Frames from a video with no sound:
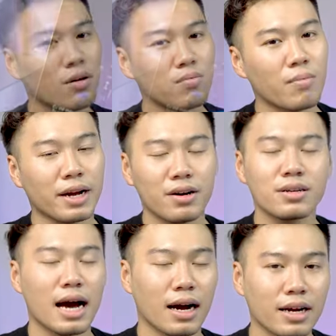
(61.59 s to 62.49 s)
không mạnh
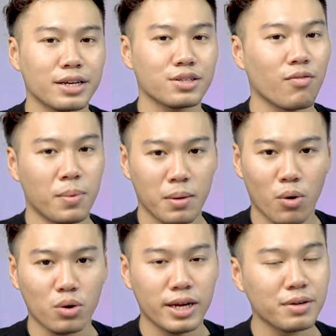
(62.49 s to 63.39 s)
hơn đáng kể so với
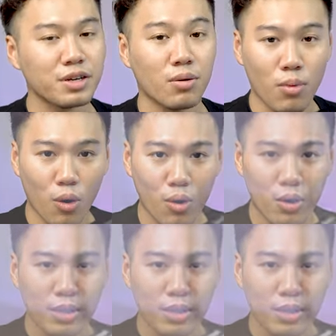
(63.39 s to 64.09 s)
M1 theo như công bố,